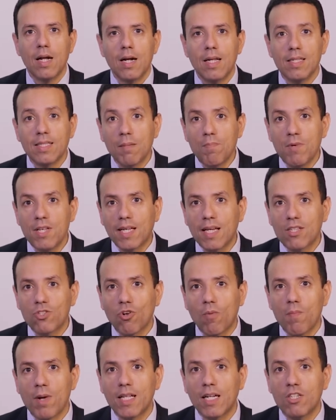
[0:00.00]
Les
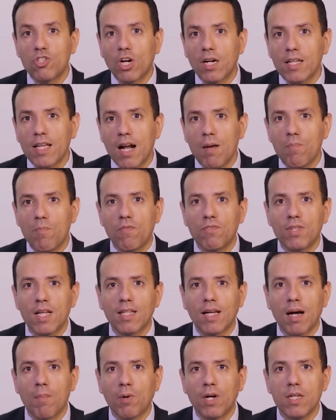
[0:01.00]
implications managériales peuvent
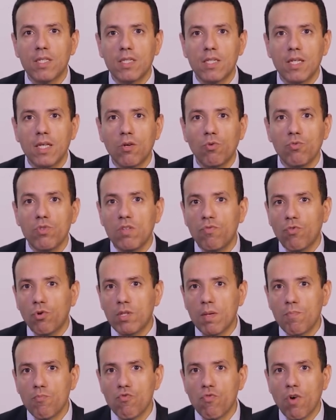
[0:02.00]
être appréciées au
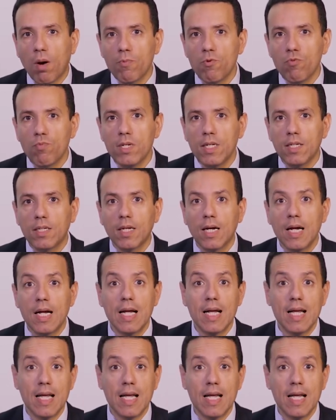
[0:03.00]
niveau des pouvoirs publics